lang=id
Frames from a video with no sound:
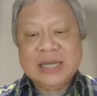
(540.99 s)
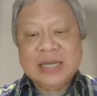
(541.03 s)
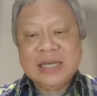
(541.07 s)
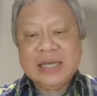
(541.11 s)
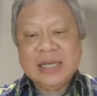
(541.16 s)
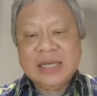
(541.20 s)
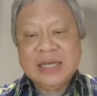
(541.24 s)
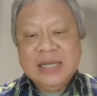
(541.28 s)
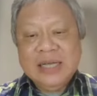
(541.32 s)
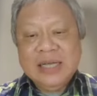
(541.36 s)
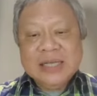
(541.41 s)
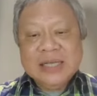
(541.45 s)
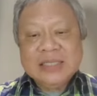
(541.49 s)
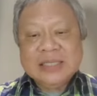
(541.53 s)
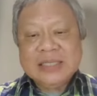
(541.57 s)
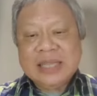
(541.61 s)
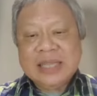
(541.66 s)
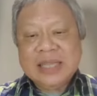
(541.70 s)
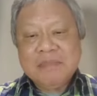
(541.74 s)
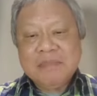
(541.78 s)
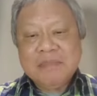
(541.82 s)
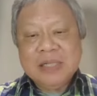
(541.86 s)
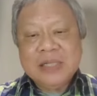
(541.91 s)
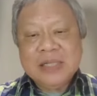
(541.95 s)

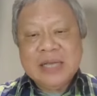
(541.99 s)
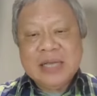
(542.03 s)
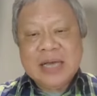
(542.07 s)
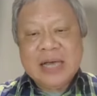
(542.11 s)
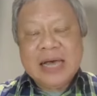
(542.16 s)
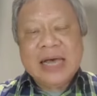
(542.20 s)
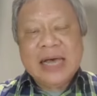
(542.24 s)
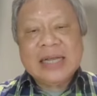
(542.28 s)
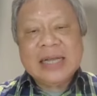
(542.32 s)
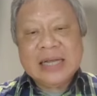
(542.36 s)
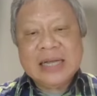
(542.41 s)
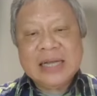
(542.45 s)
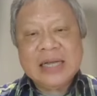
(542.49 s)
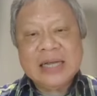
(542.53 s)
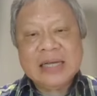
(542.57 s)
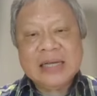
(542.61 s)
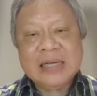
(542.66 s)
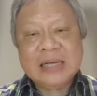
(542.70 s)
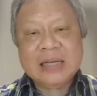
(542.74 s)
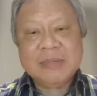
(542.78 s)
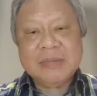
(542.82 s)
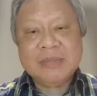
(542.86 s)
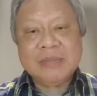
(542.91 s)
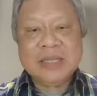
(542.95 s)
stabilnya arah eh,
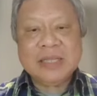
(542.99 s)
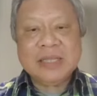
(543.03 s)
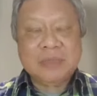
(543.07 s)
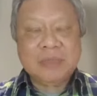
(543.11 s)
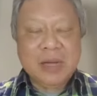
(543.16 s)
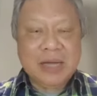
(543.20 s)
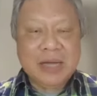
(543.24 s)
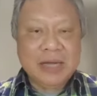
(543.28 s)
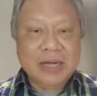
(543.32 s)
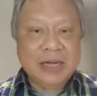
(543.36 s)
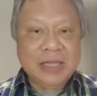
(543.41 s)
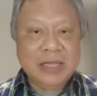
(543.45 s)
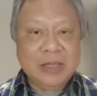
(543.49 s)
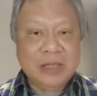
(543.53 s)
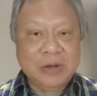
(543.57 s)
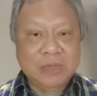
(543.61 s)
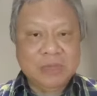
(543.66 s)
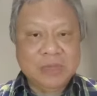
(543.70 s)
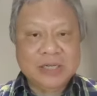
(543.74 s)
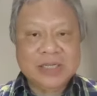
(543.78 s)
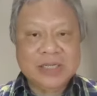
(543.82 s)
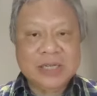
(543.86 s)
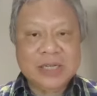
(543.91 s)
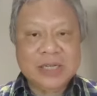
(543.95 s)
penerbangan helikopter jadi